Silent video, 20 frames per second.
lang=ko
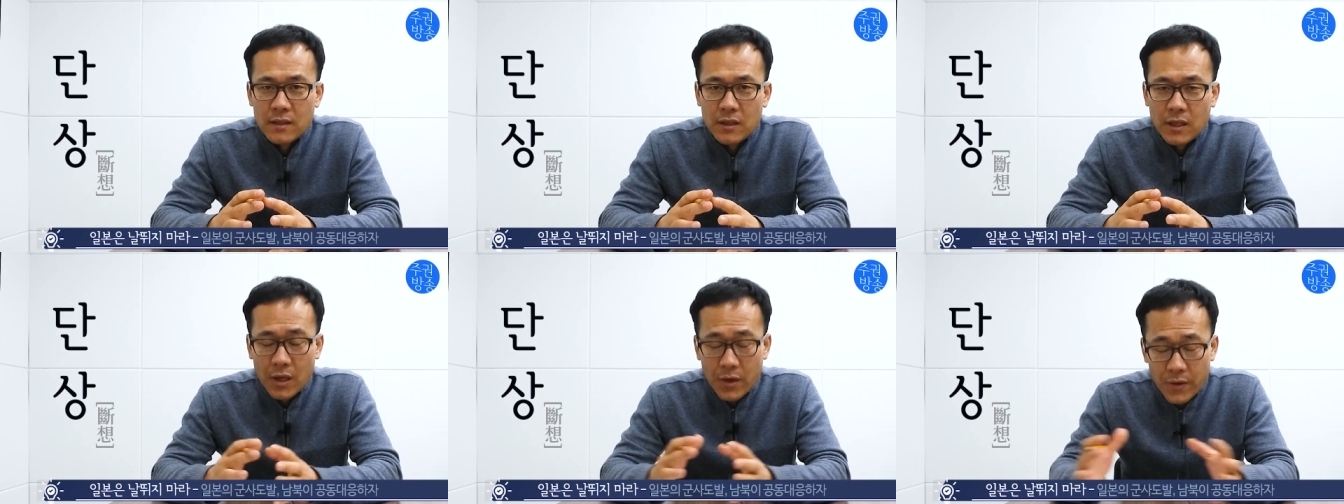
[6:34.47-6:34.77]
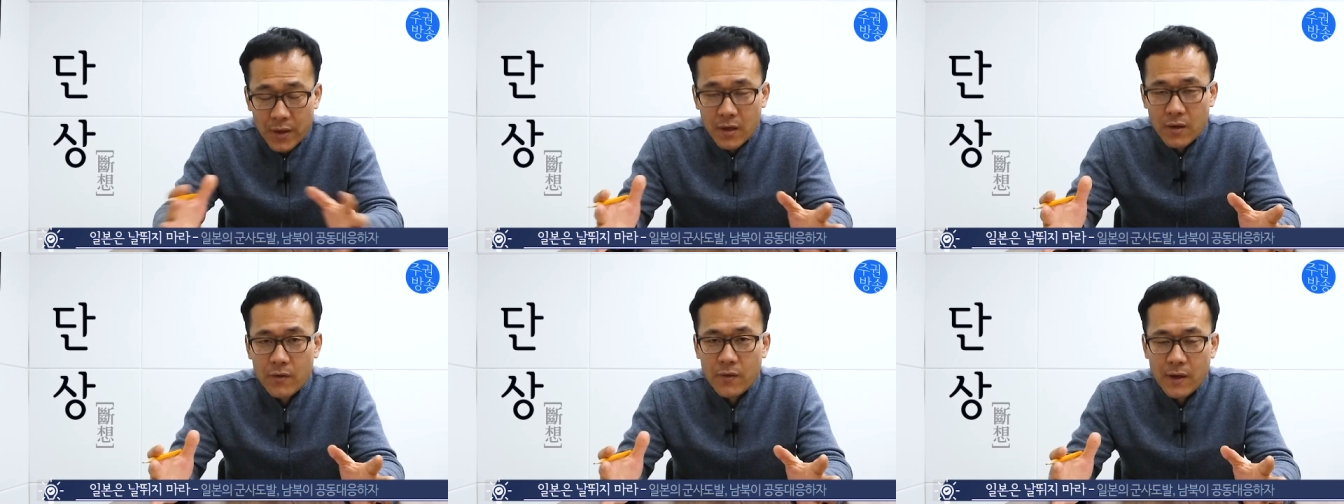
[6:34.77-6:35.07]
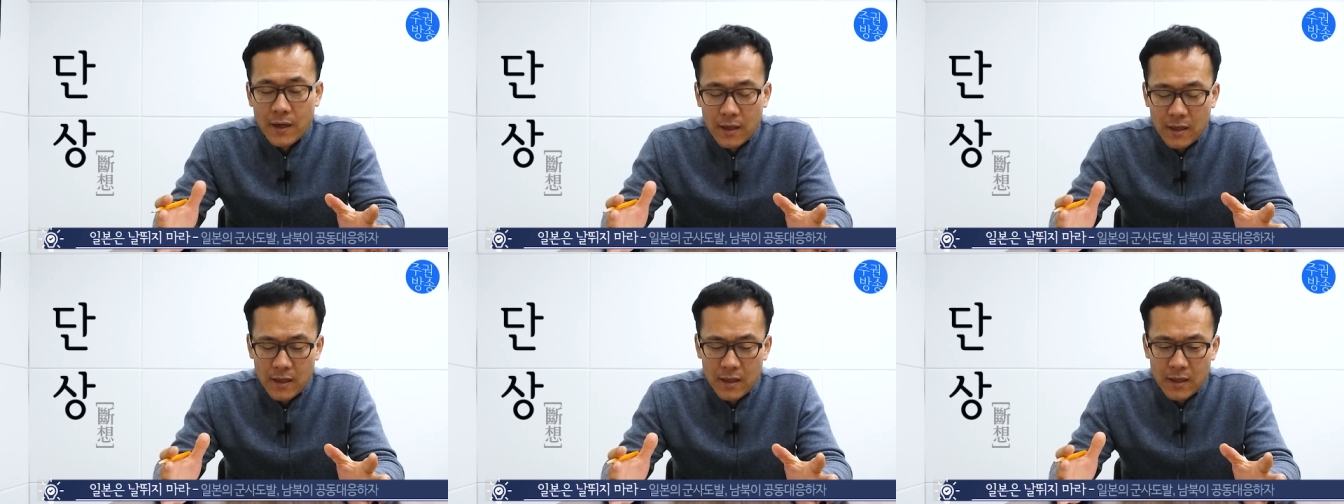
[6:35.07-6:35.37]

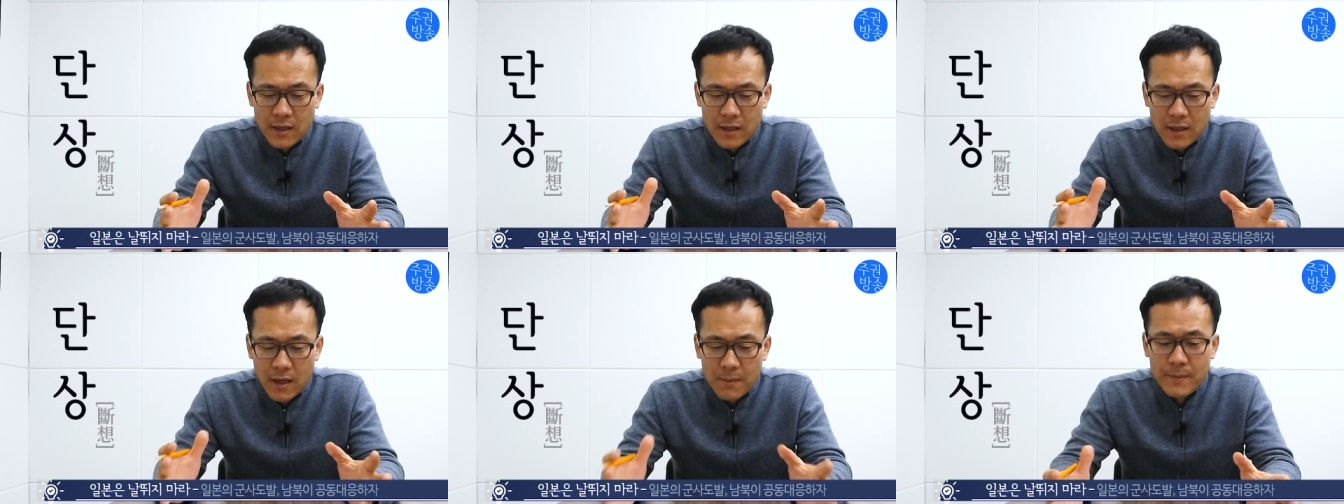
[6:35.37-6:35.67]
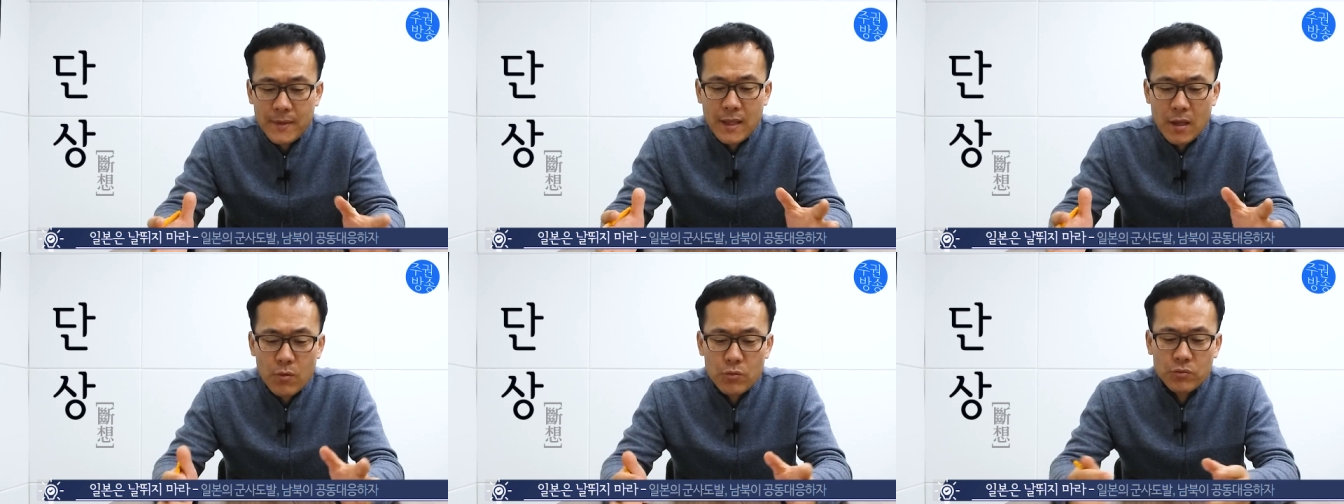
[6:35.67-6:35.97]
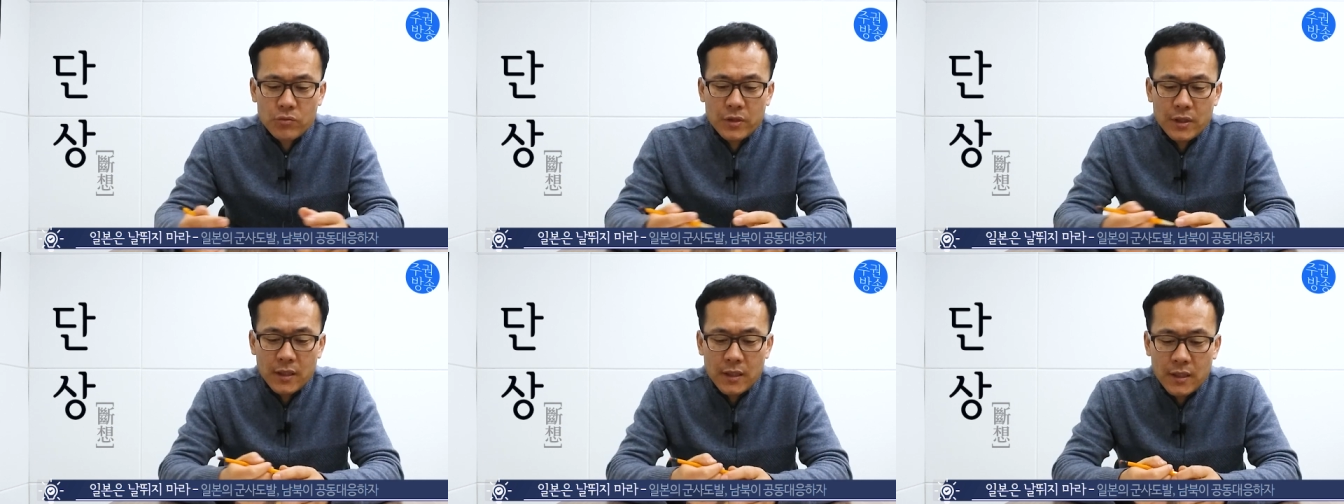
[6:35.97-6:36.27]
계획과 합의
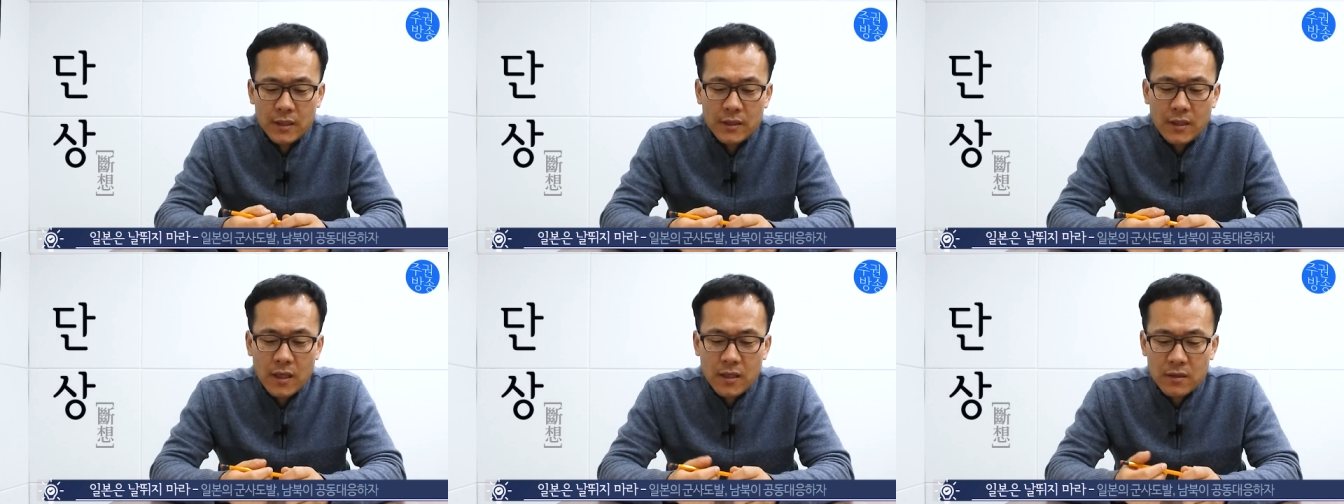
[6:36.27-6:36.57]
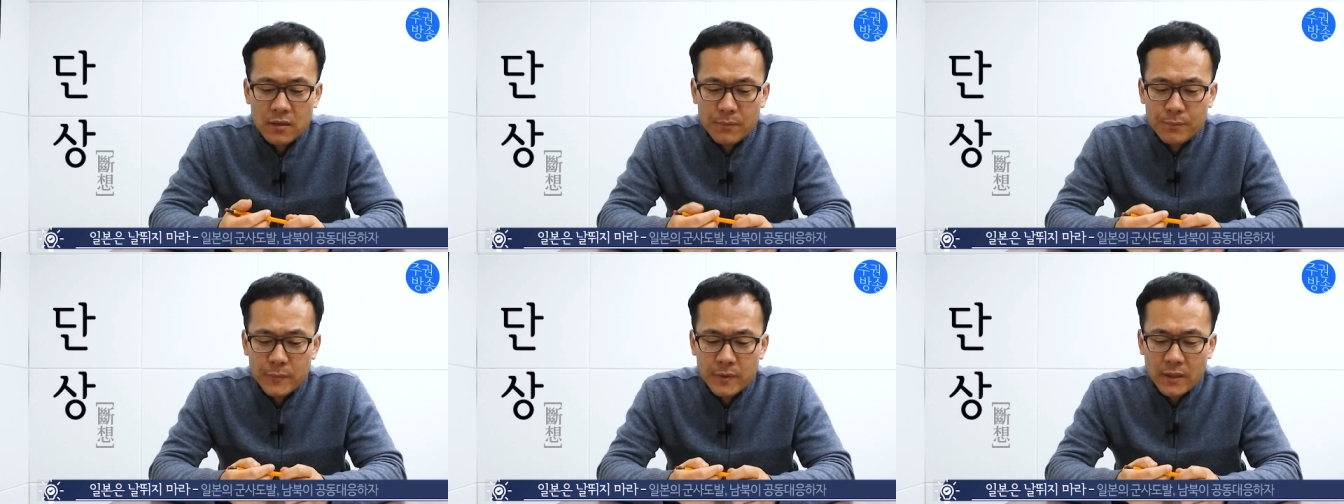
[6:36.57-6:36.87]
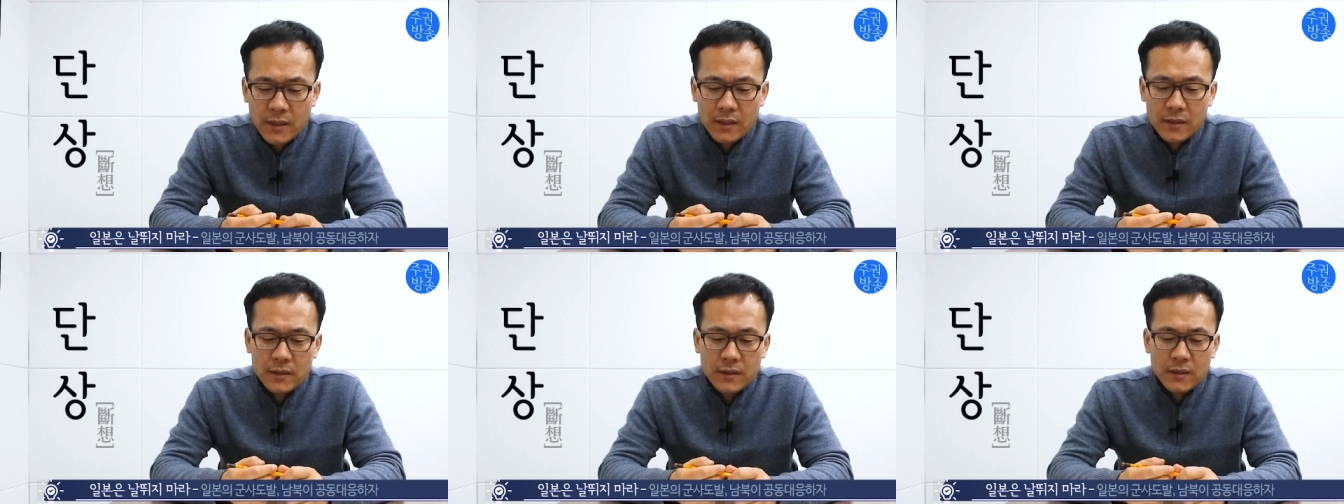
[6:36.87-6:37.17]
내용들이 있다는
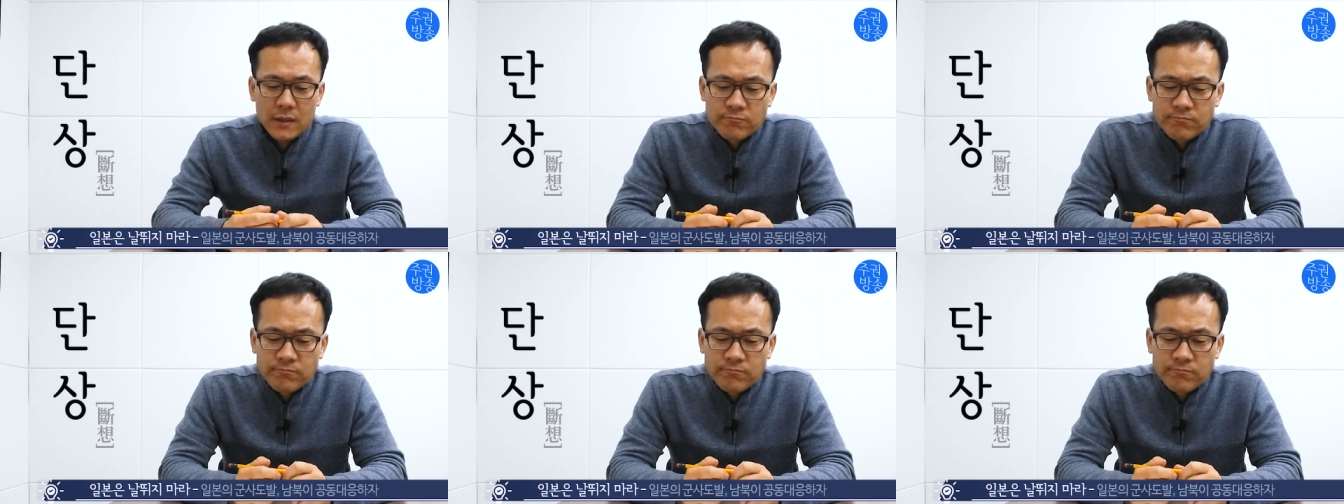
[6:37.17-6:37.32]
겁니다.